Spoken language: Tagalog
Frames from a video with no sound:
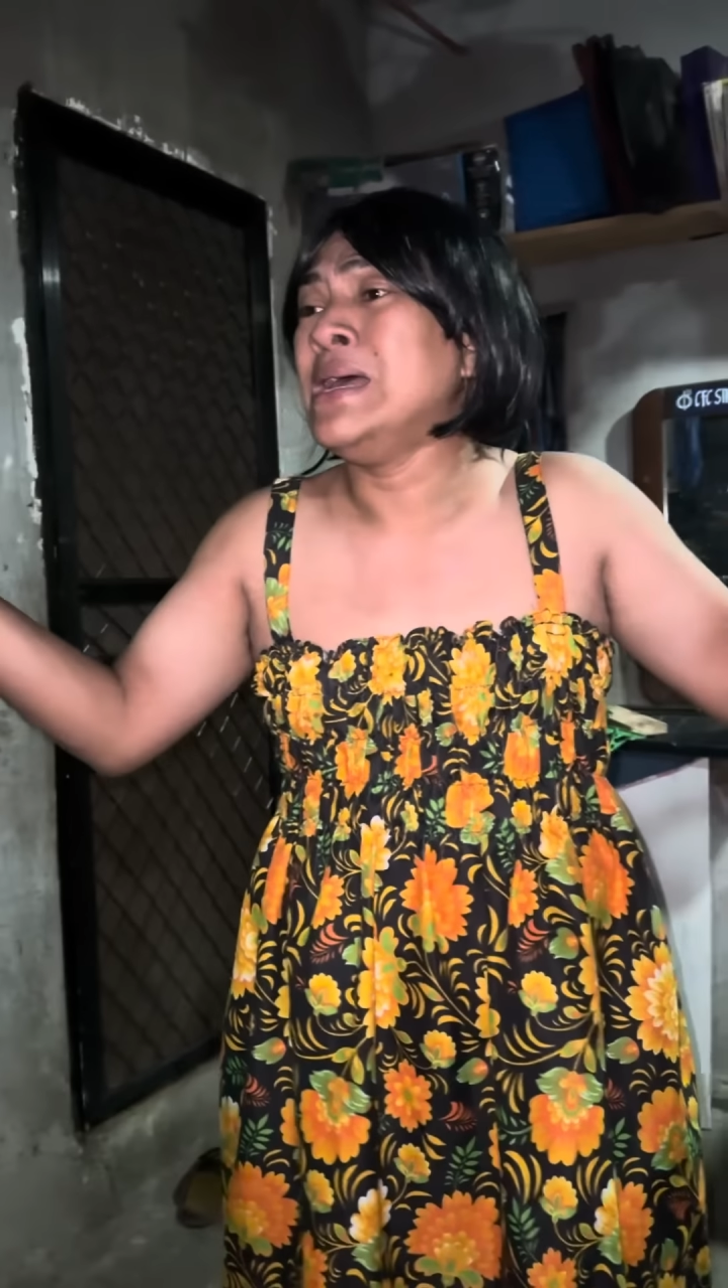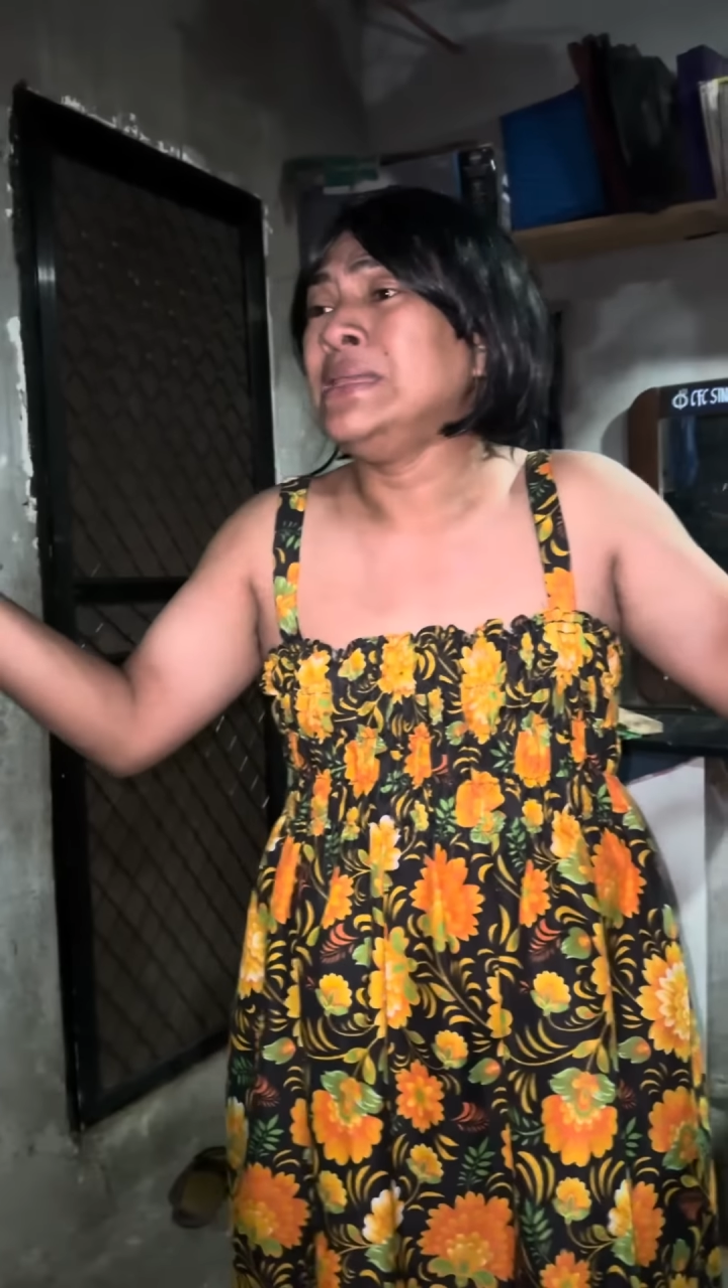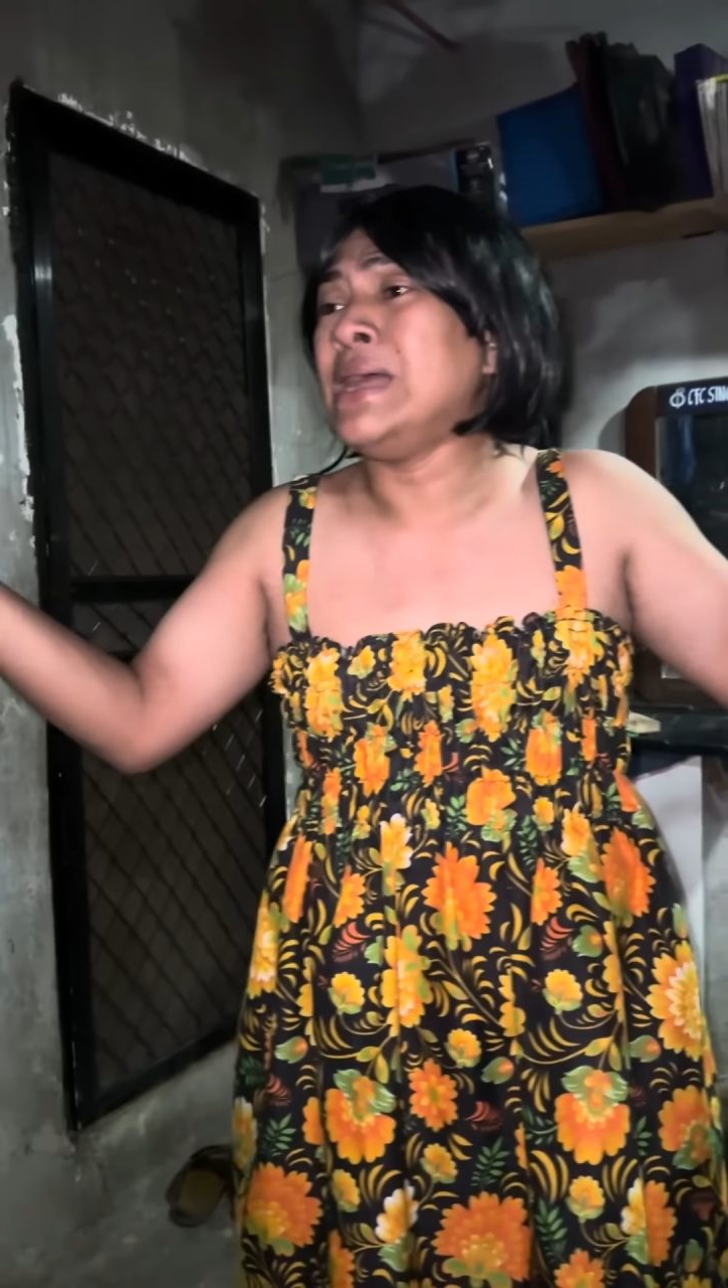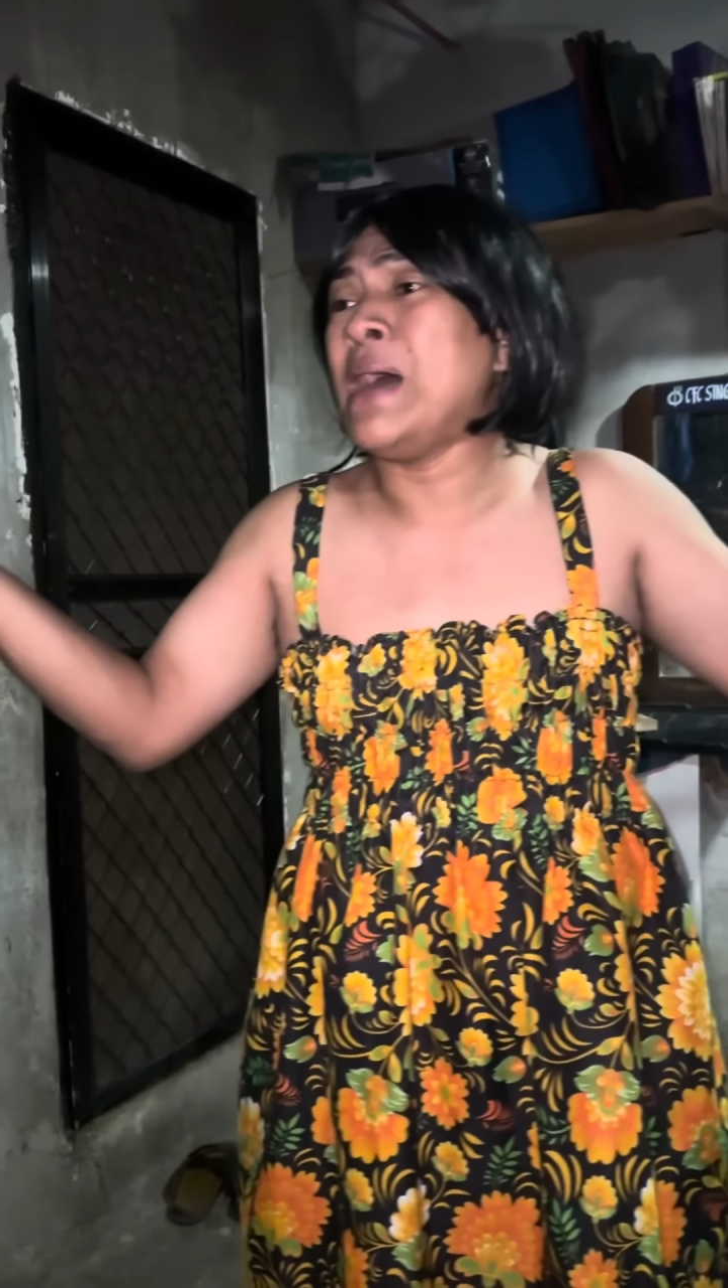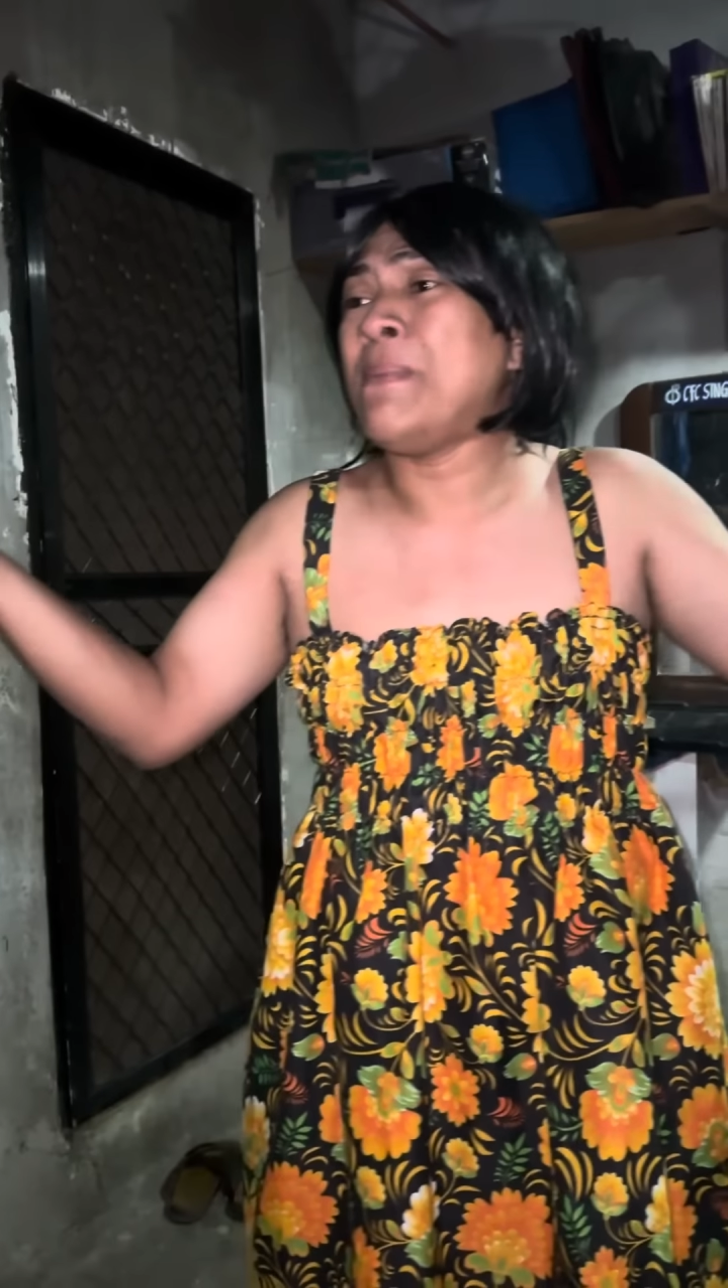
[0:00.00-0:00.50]
na
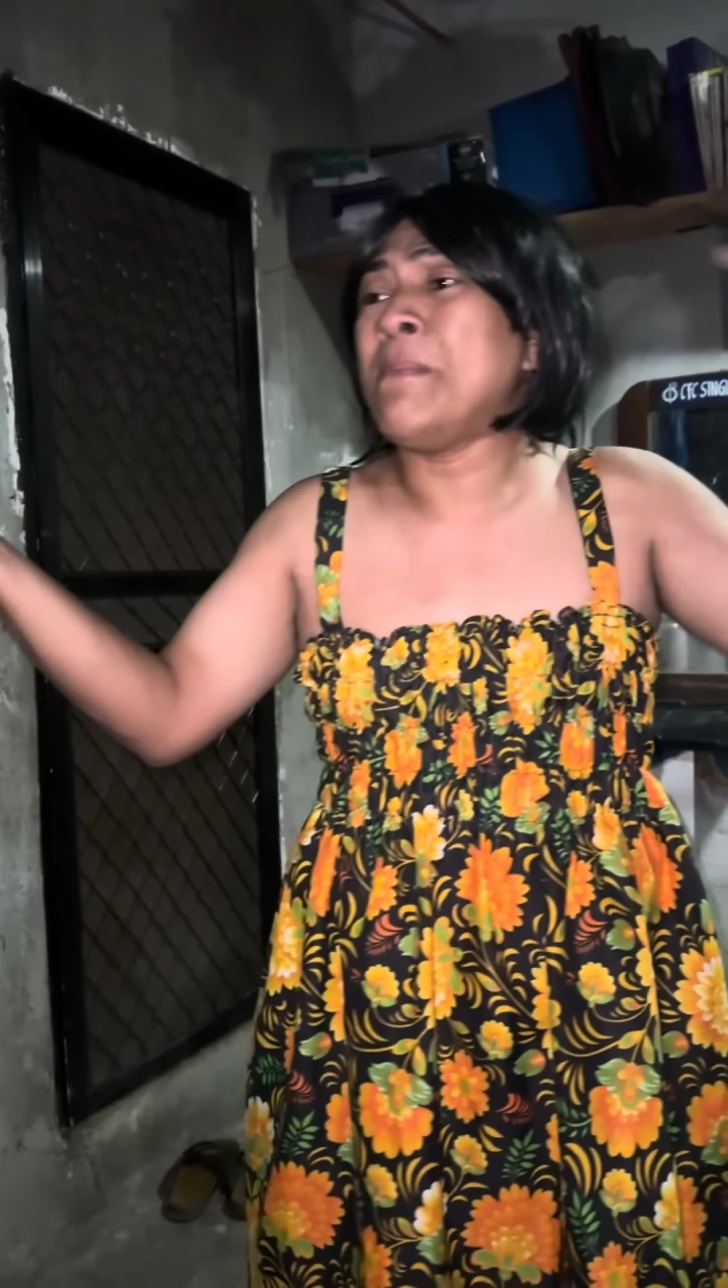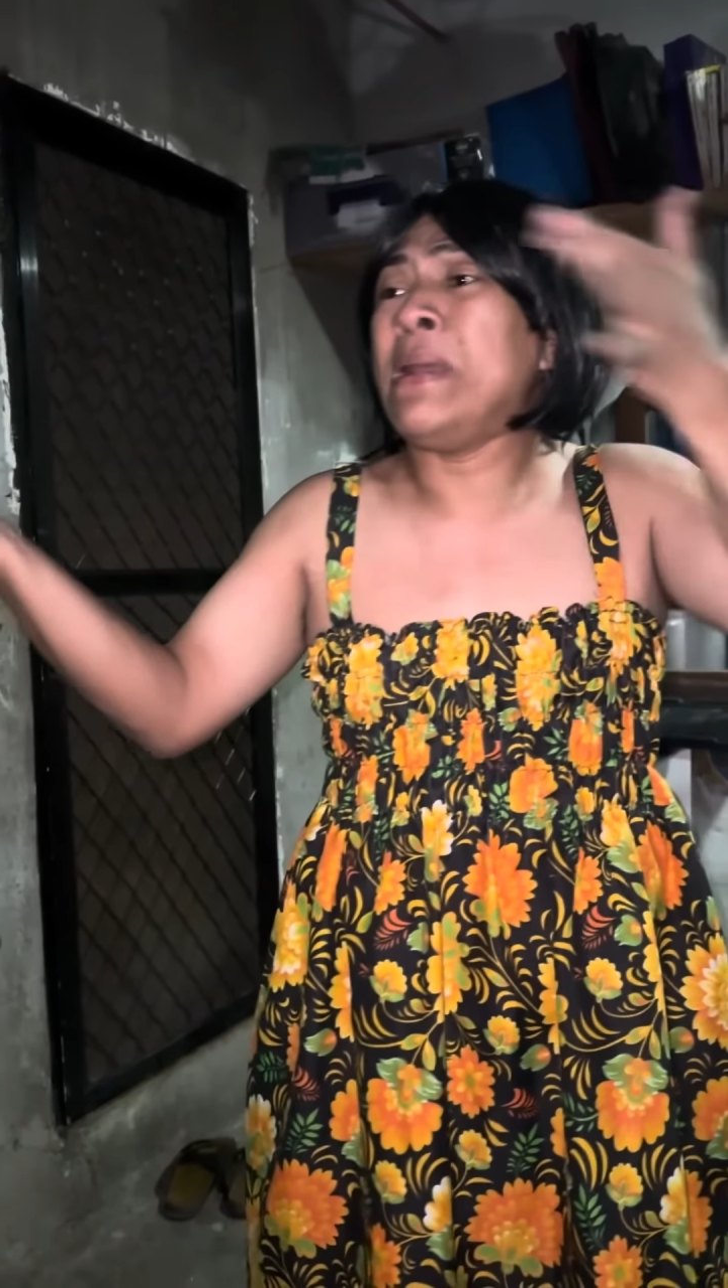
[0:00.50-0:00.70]
kapag may